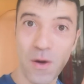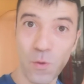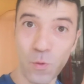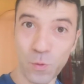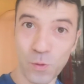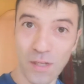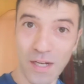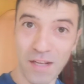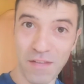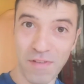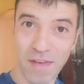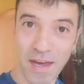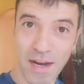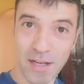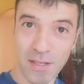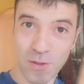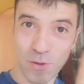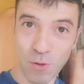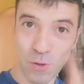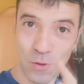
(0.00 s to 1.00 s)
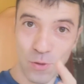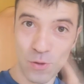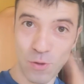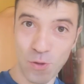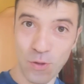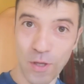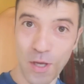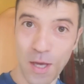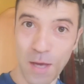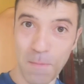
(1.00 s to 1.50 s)
utilizar
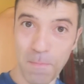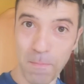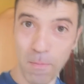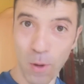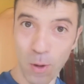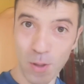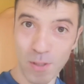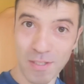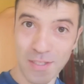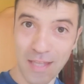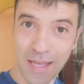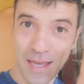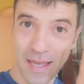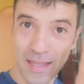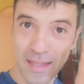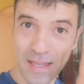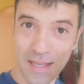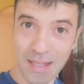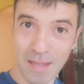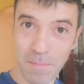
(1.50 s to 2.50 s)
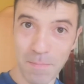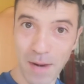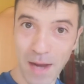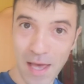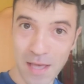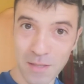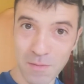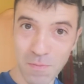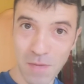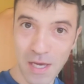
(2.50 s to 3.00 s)
estos bolis de, de
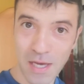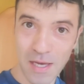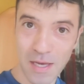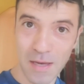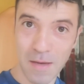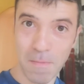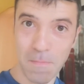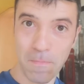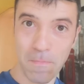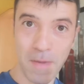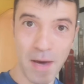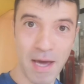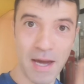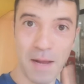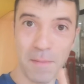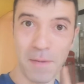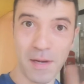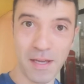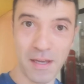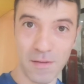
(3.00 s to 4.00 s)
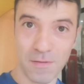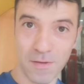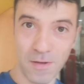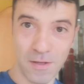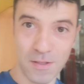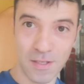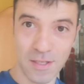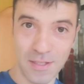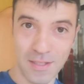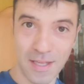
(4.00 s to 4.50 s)
plasma para
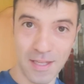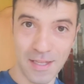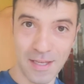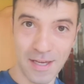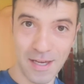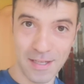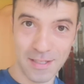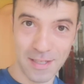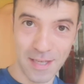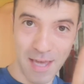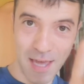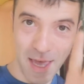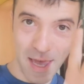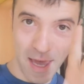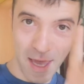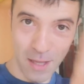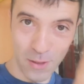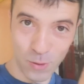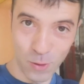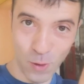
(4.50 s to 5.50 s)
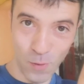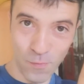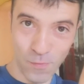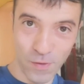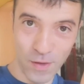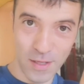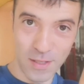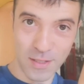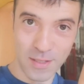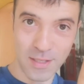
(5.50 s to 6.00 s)
aplicaciones estéticas.
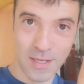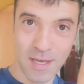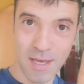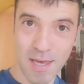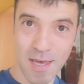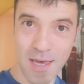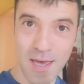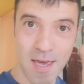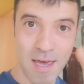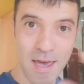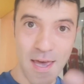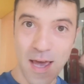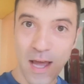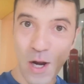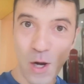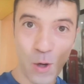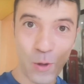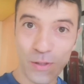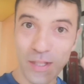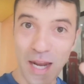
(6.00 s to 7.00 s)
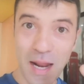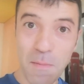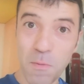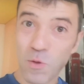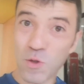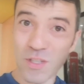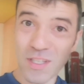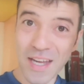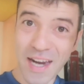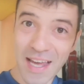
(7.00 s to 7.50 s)
Entonces, lo
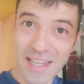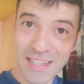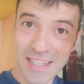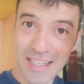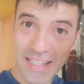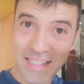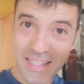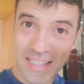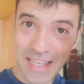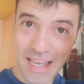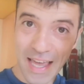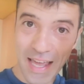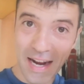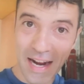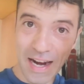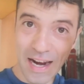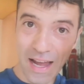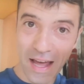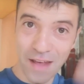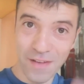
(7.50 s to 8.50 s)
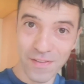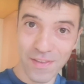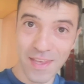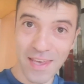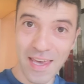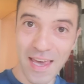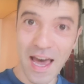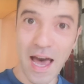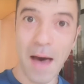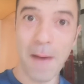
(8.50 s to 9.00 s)
tenemos gratis en el
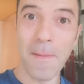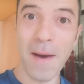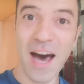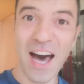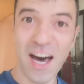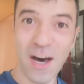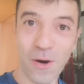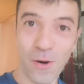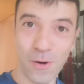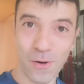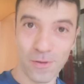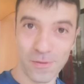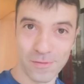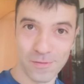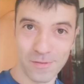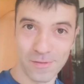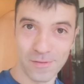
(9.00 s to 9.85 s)
enlace abajo